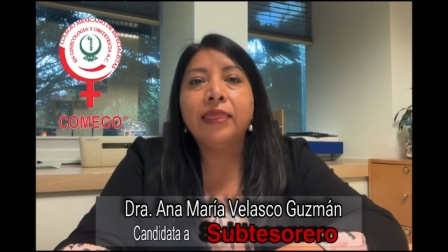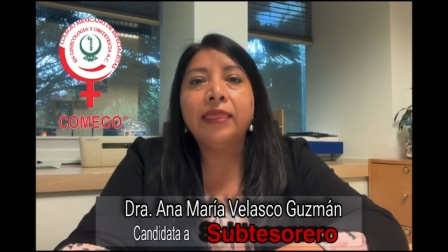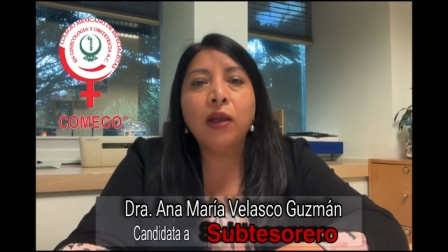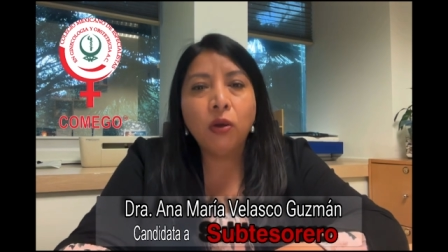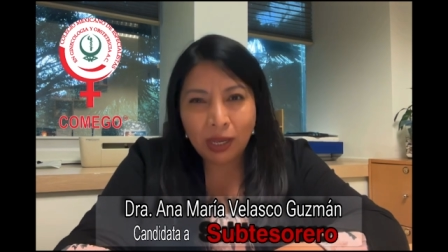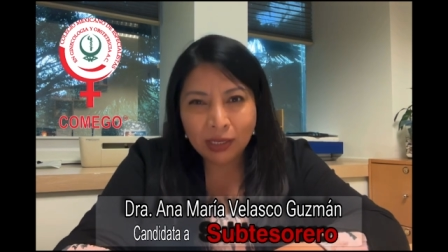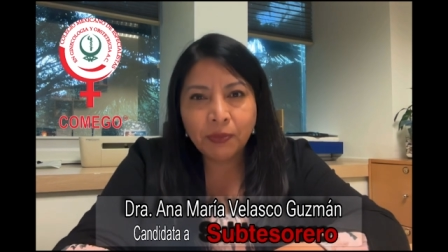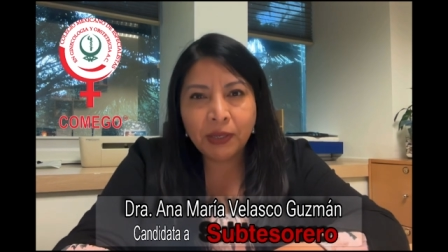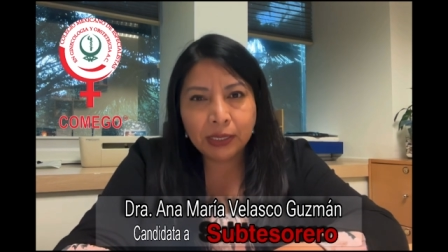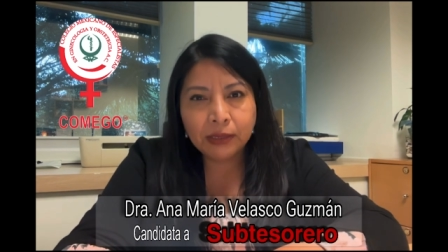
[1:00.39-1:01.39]
Tengo la
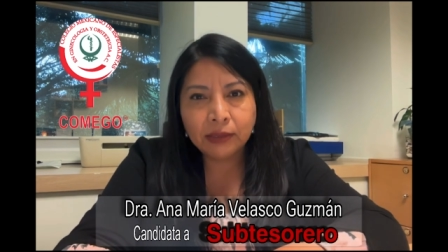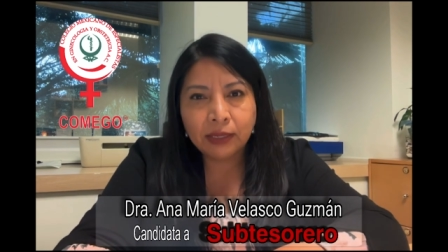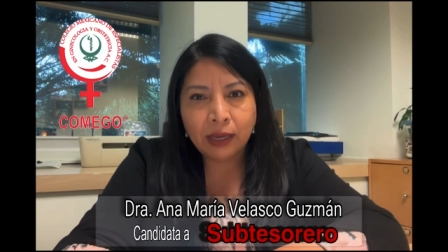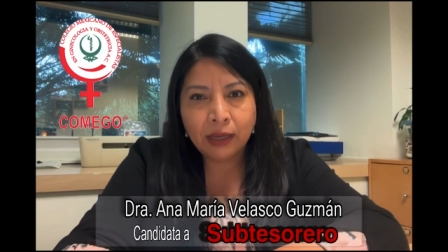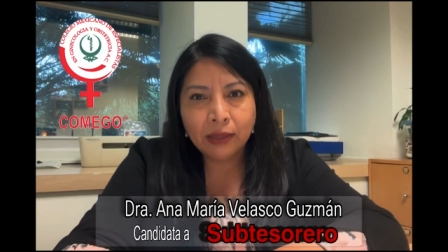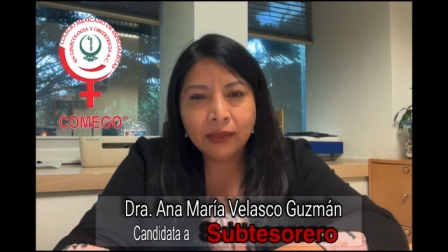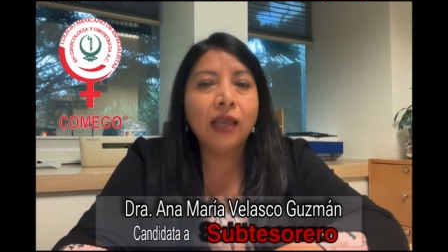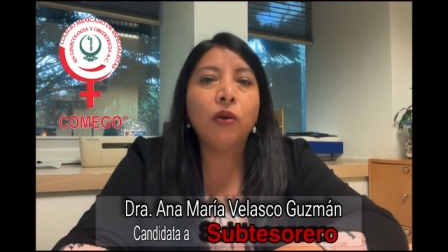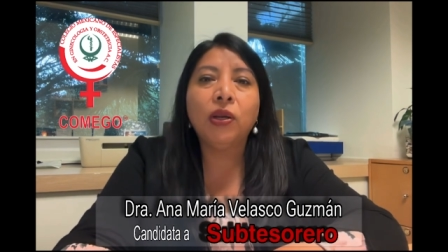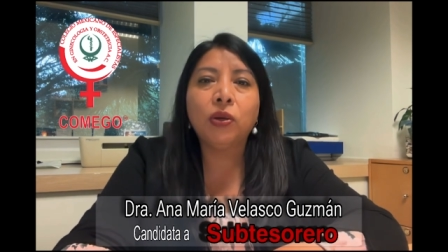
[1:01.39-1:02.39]
experiencia,
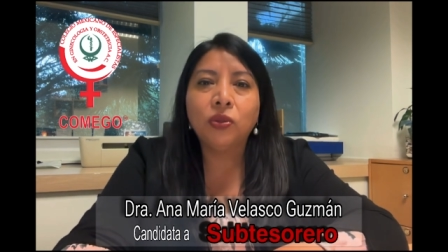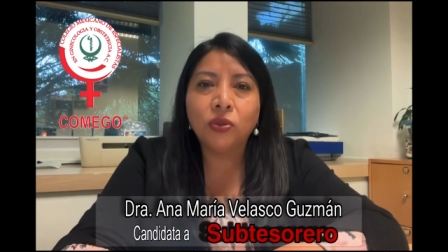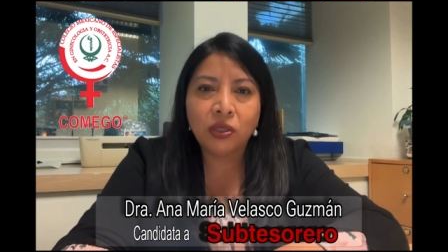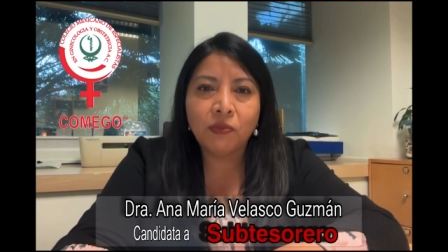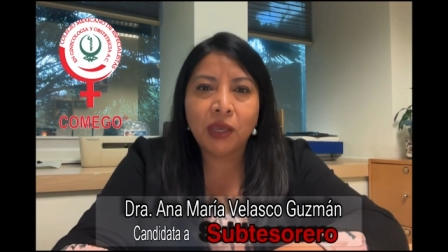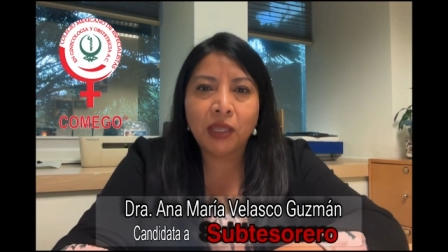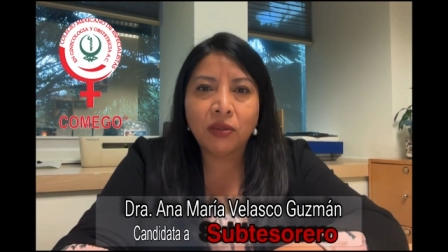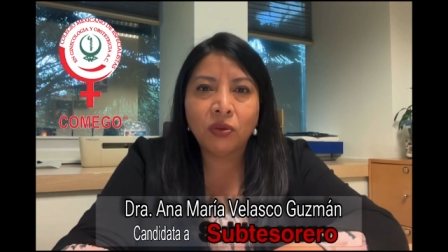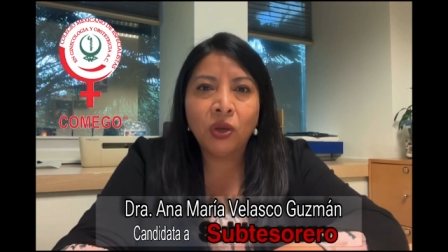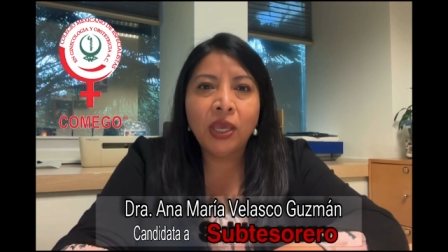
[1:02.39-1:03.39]
tengo el
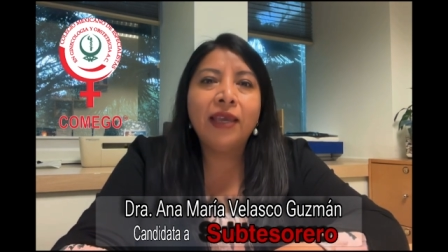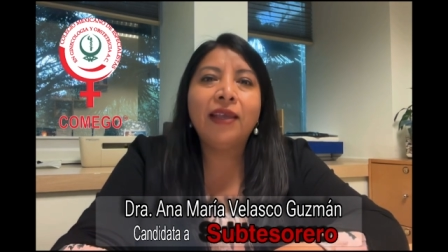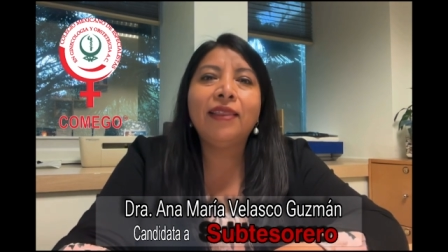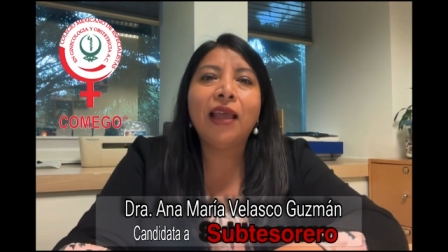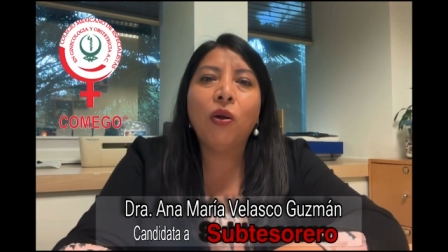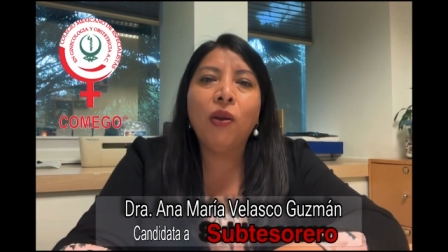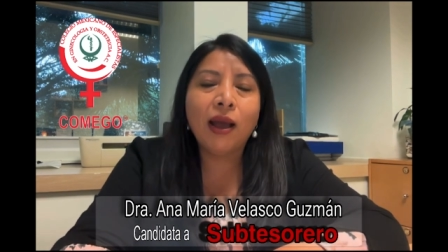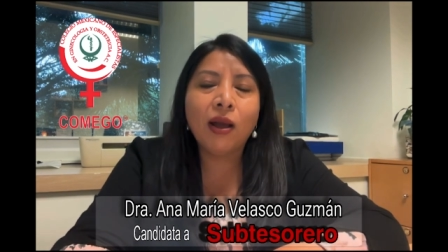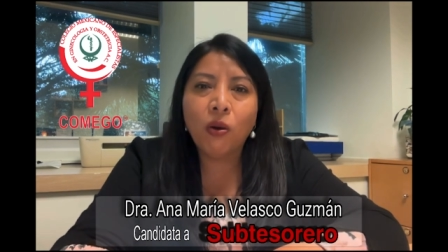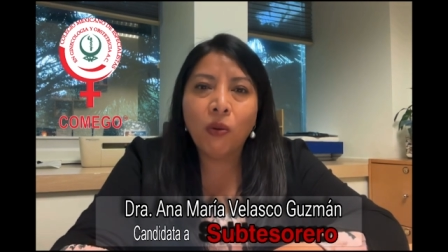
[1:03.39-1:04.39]
conocimiento y tengo
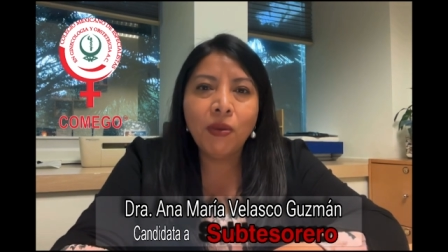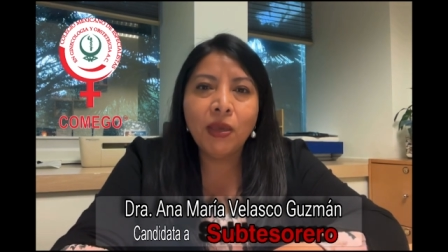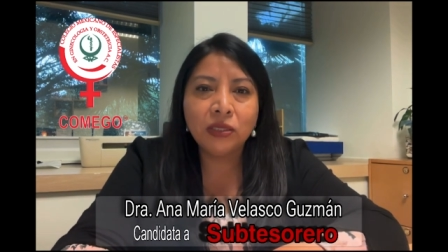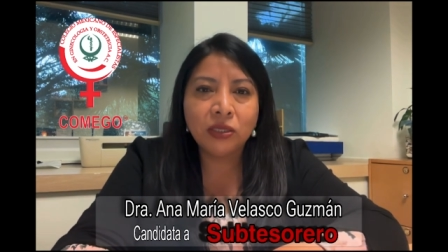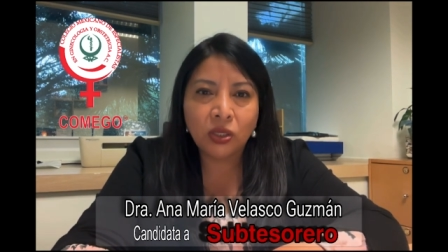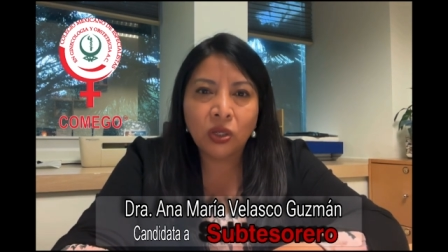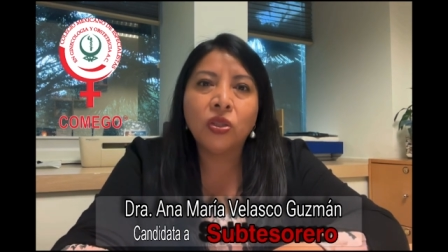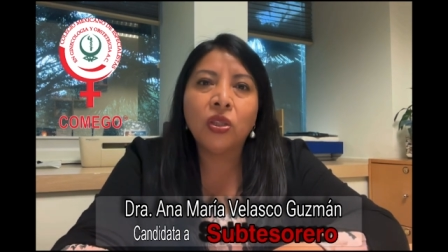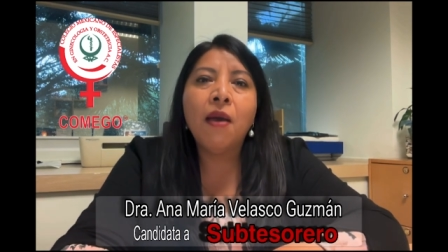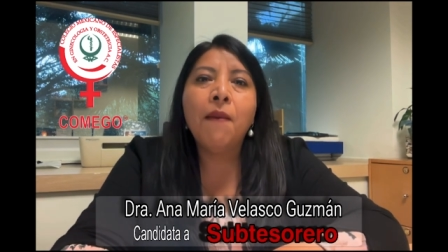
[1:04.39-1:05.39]
la
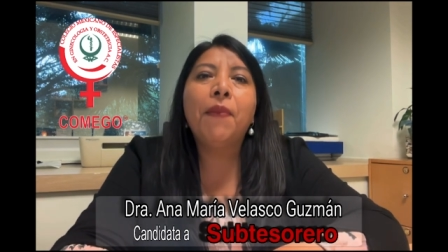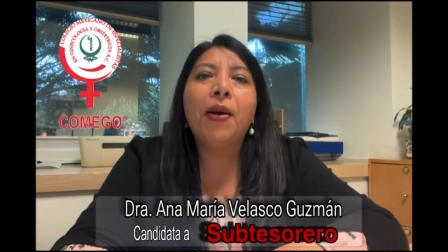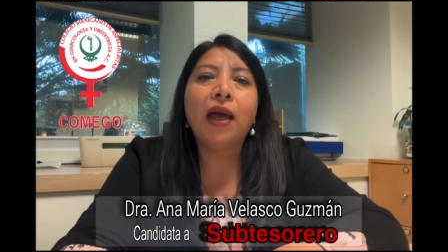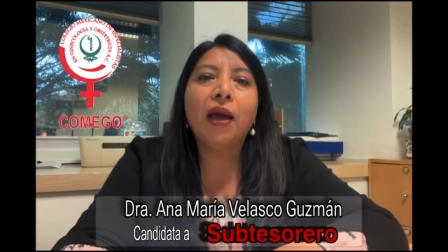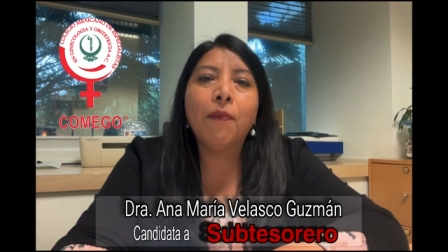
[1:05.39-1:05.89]
convicción para